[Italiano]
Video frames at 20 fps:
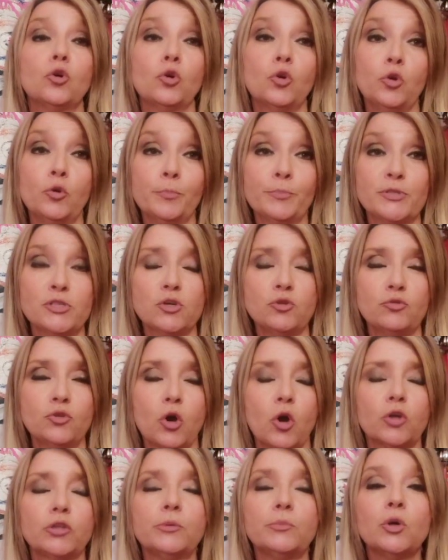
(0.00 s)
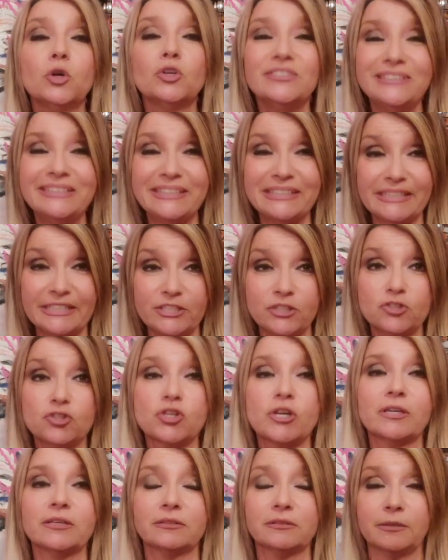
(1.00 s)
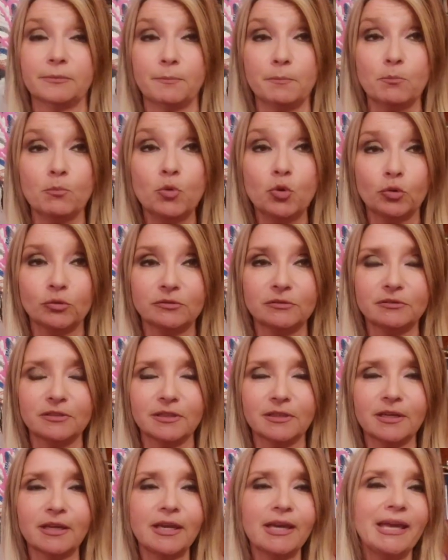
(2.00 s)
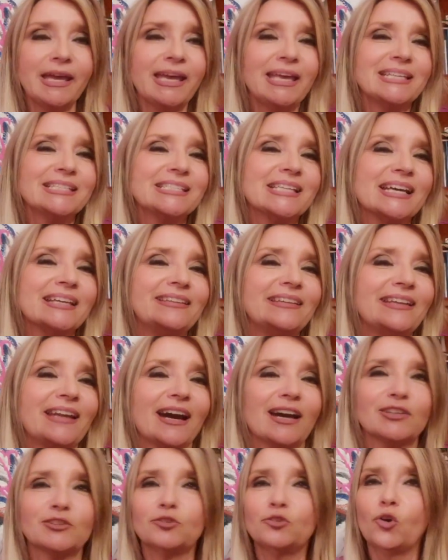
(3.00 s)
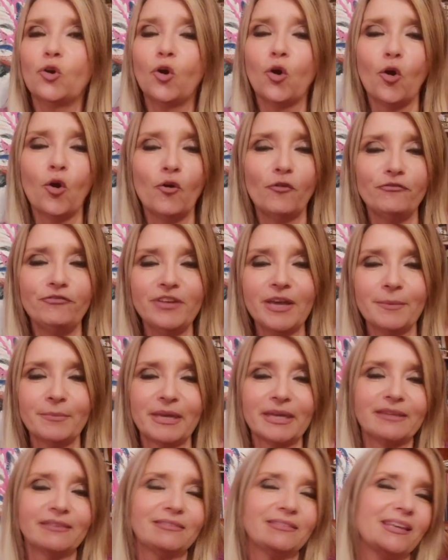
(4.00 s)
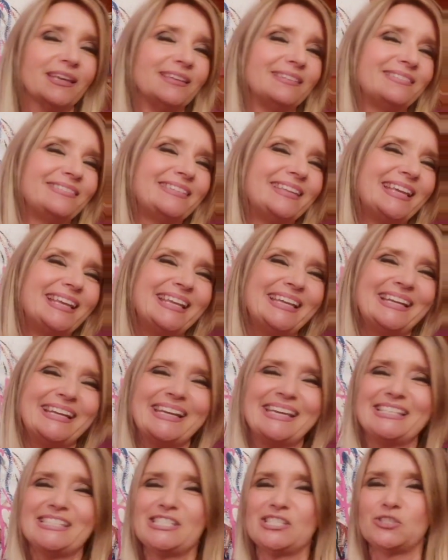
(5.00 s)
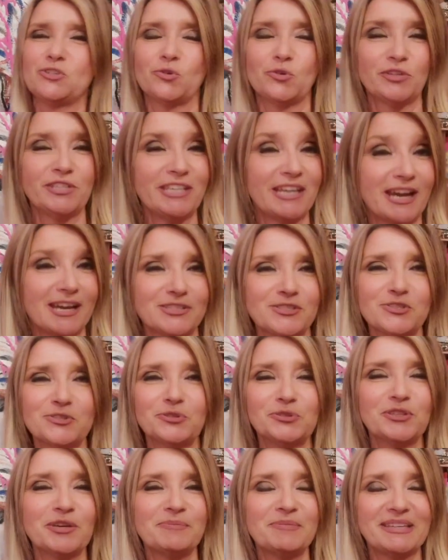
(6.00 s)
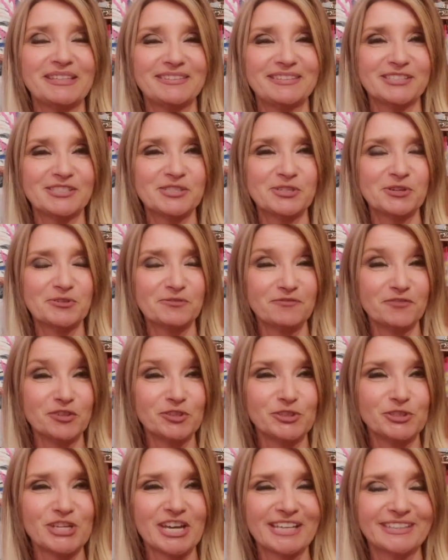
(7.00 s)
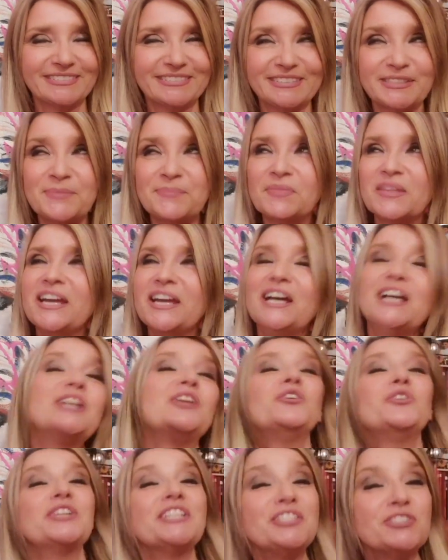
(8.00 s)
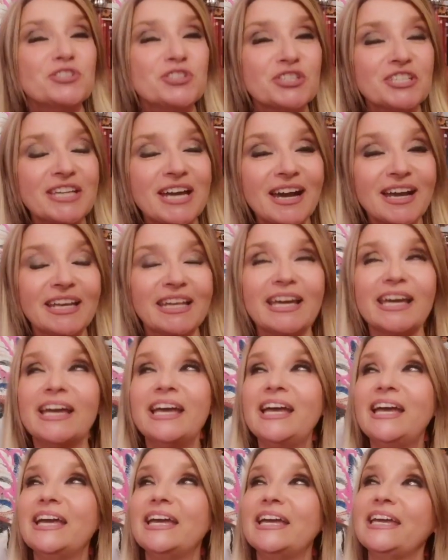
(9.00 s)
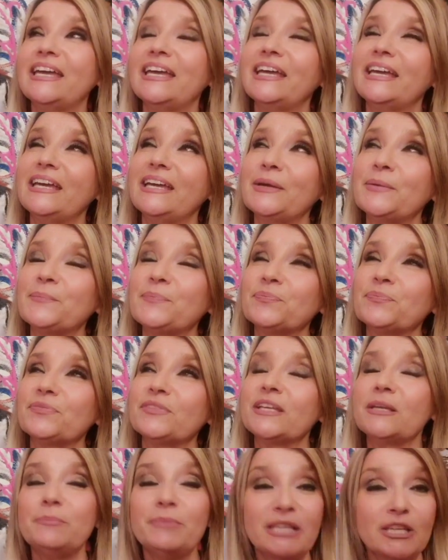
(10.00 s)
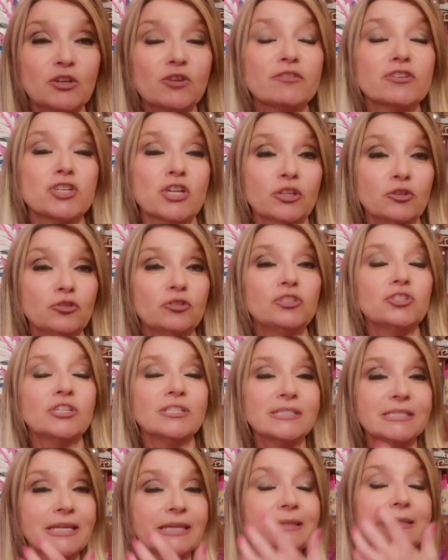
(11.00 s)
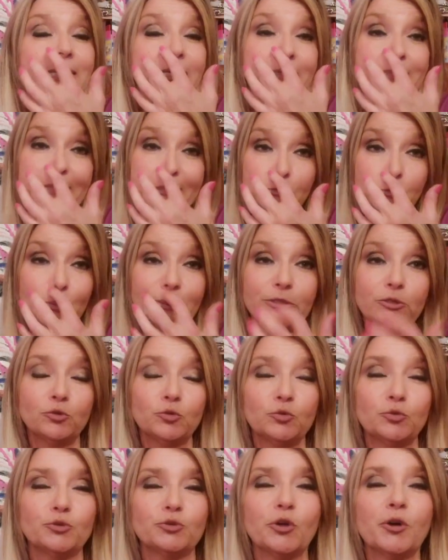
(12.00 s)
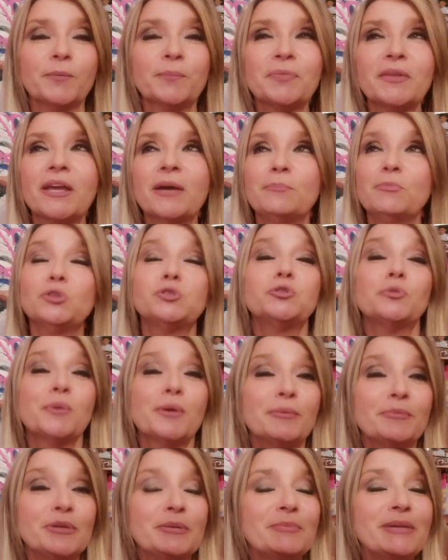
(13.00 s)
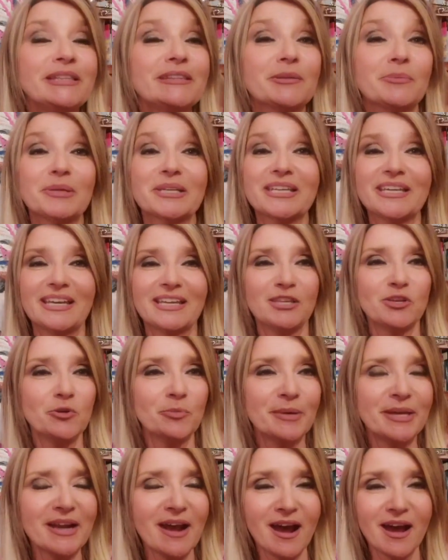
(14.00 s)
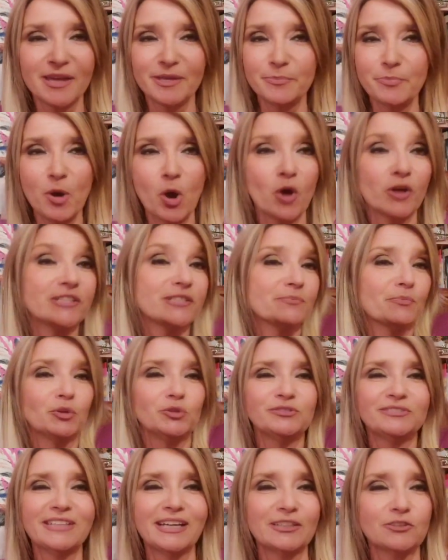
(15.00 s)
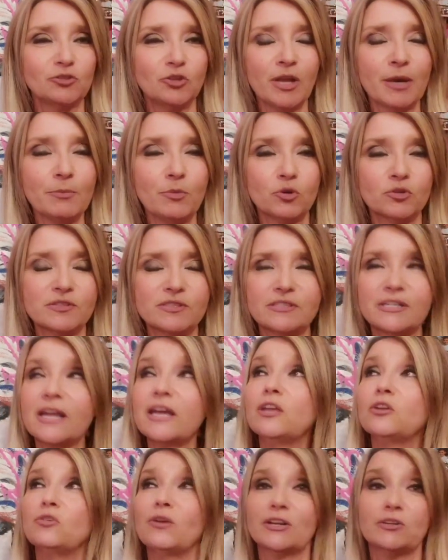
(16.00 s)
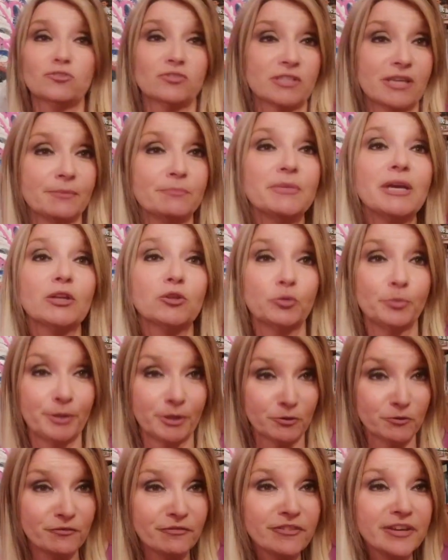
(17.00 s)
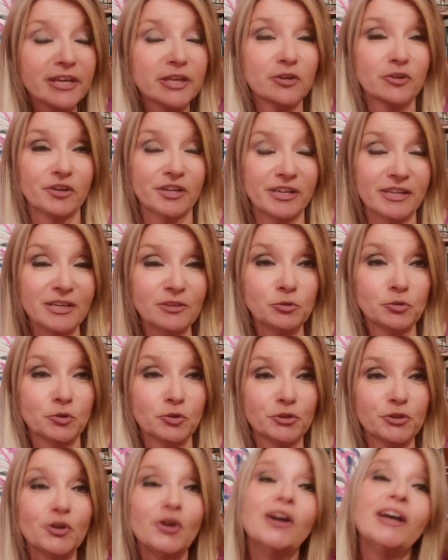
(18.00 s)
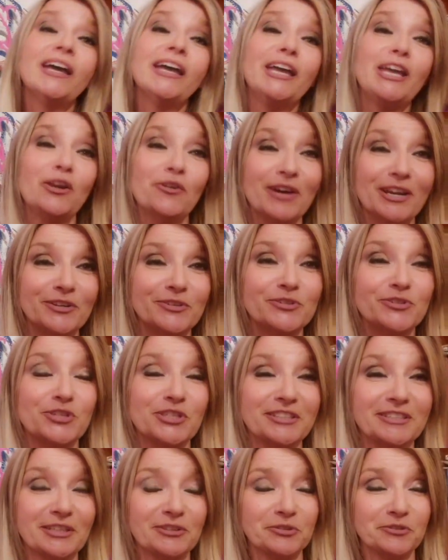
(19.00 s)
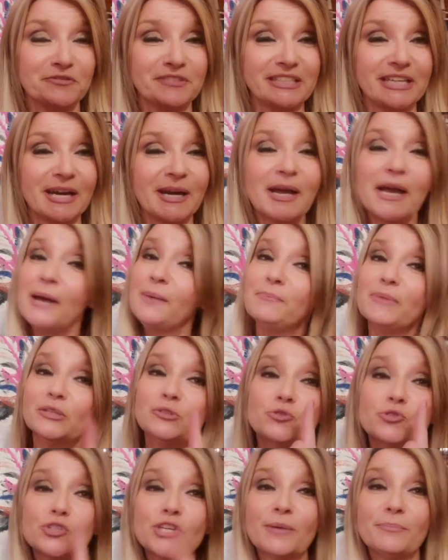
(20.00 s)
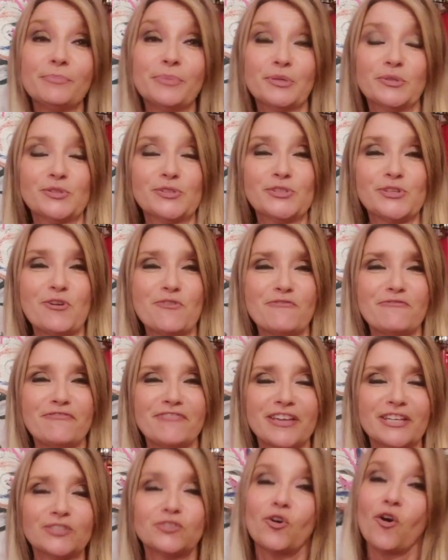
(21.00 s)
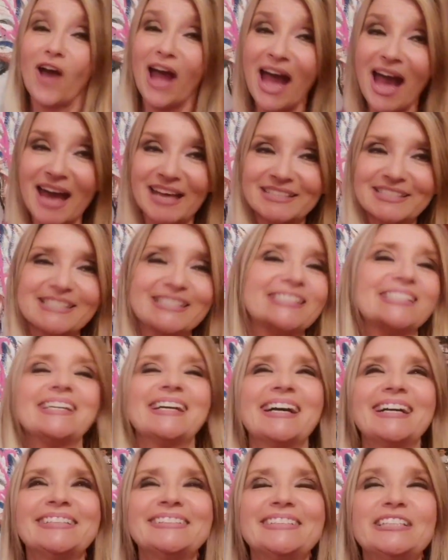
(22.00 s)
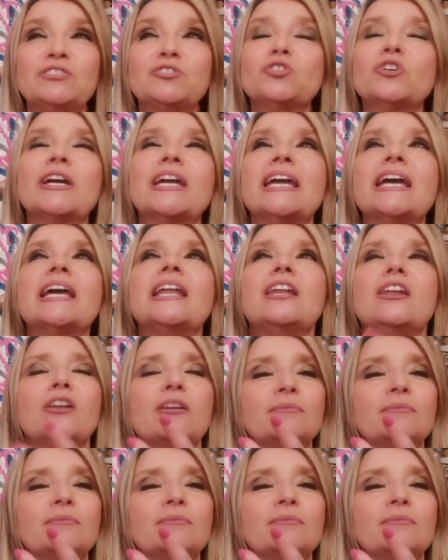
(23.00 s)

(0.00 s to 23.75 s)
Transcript: con lo pseudonimo di Richard Muth e scatenando ovviamente delle reazioni assolutamente sconvolgenti. L'originale eh, del 1917 è andato perduto, molto probabilmente perché gli operai poi smontando la mostra lo hanno scambiato per un vero rinatoio e lo hanno gettato via. Ma Duchamp non si è offeso, anzi ha detto che